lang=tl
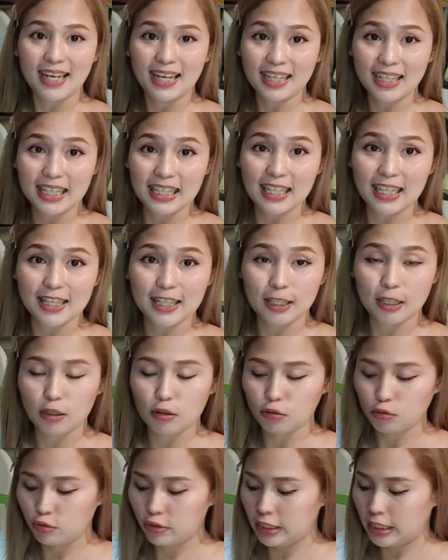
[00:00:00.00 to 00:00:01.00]
Lagyan natin
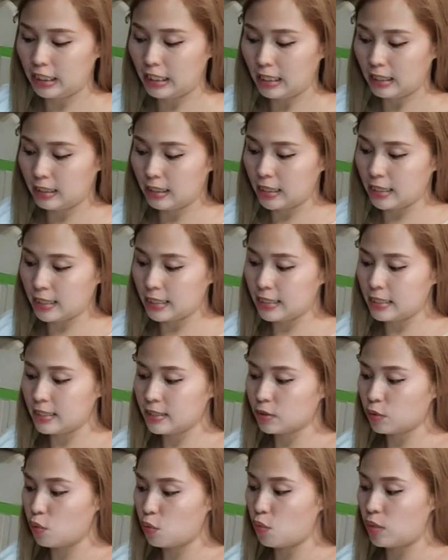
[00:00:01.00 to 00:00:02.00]
ng Nutella,
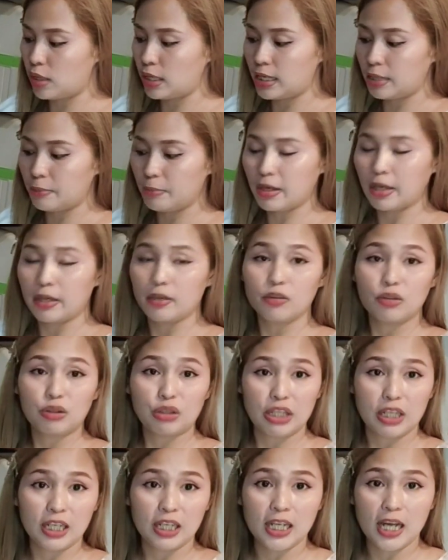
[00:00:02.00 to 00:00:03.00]
guys. Kung wala naman kayong
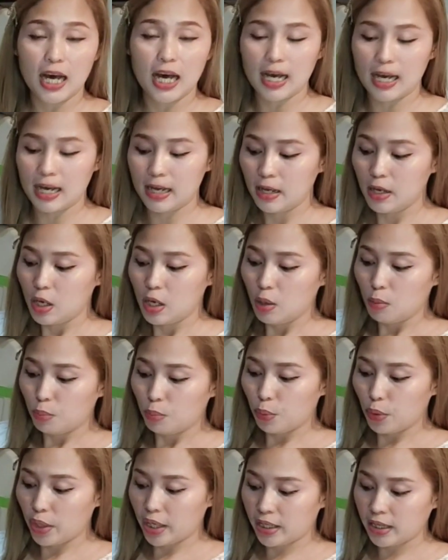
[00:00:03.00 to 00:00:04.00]
Nutella,
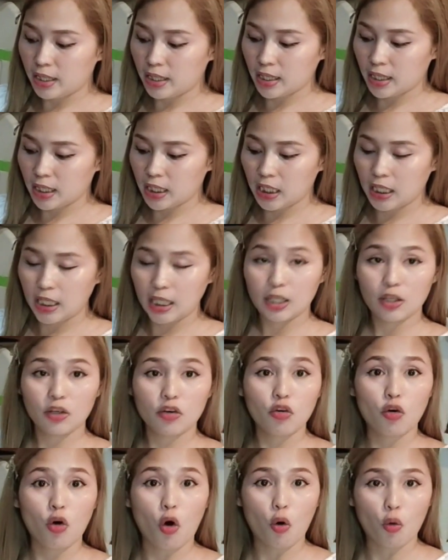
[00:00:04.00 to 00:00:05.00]
pwede rin
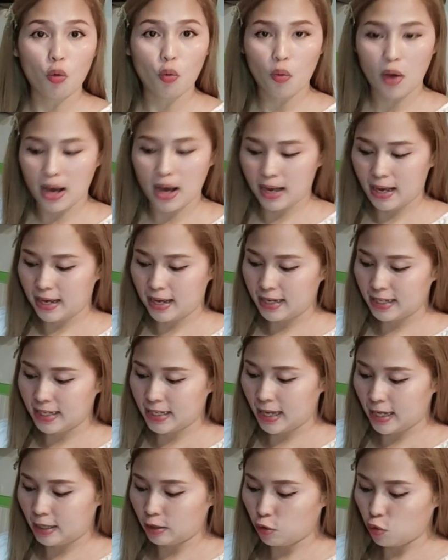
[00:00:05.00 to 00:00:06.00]
kokwa.
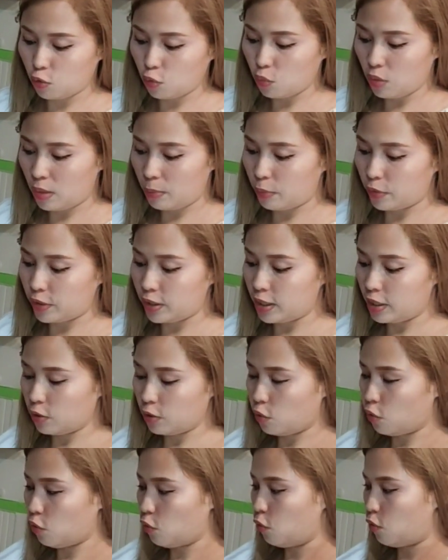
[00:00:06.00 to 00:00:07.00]
Ayan, kokwa. Pwede rin
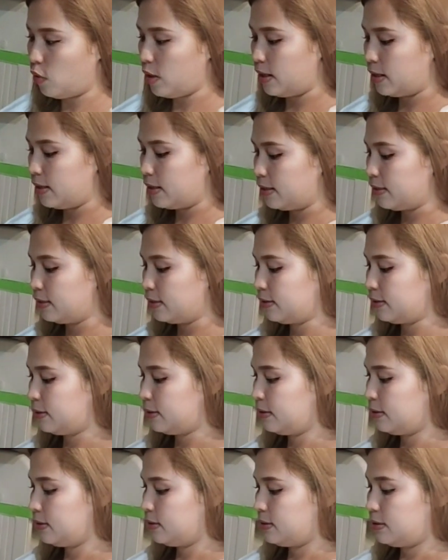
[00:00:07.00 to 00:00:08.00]
kokwa.
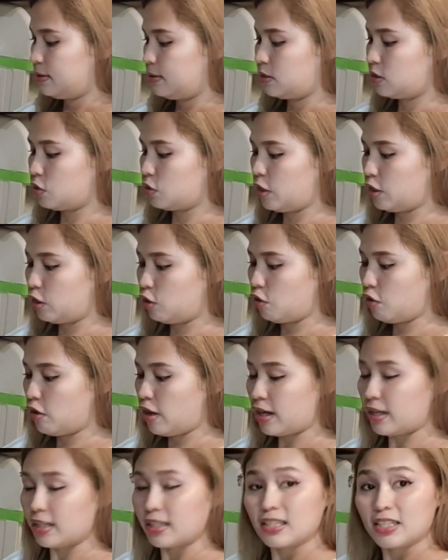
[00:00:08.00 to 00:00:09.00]
So, ito yung
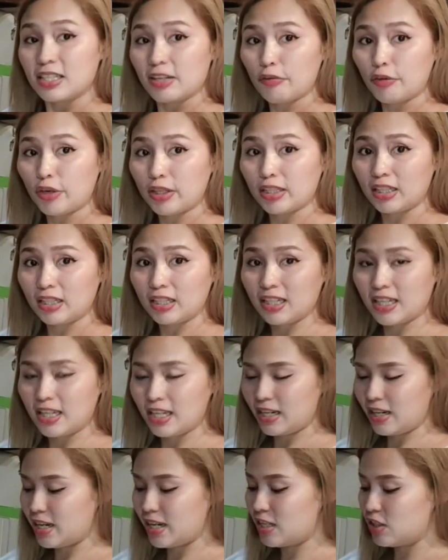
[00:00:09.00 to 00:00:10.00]
aking secret
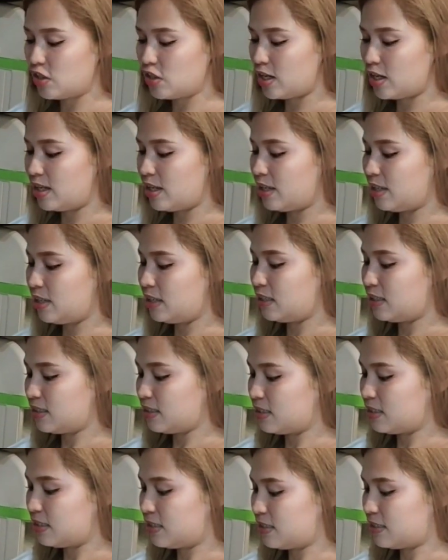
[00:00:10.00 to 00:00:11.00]

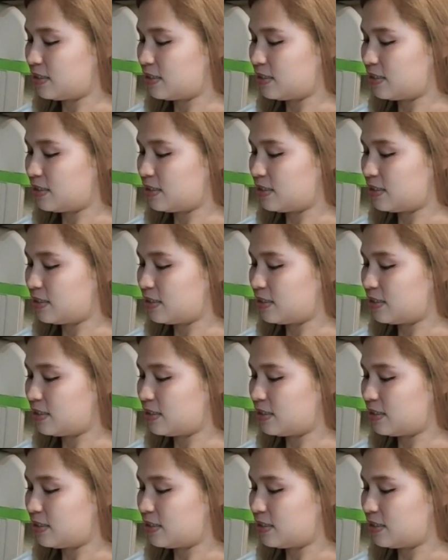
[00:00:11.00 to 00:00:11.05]
ingredients.